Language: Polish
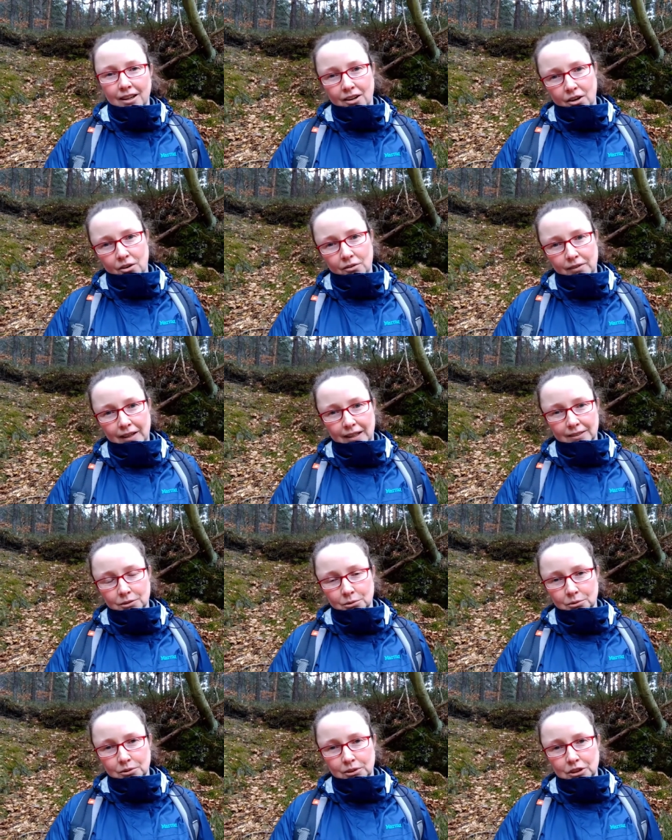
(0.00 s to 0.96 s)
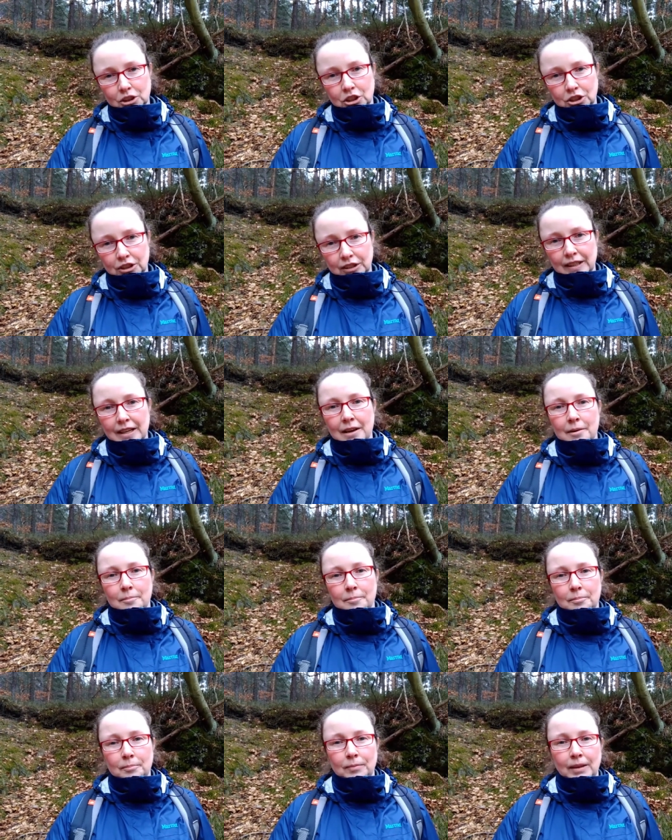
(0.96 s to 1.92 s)
owadów czy
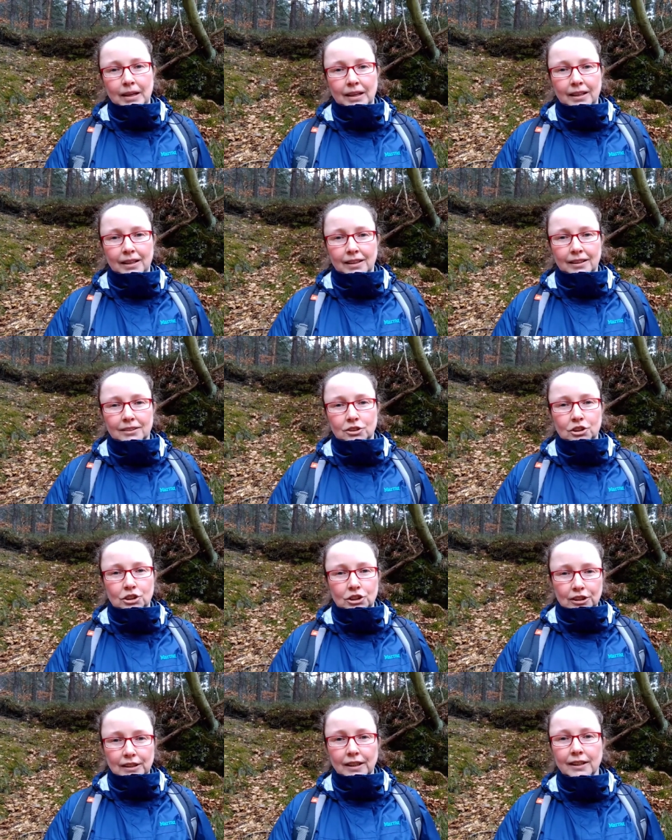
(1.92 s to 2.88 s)
mm, e, dzik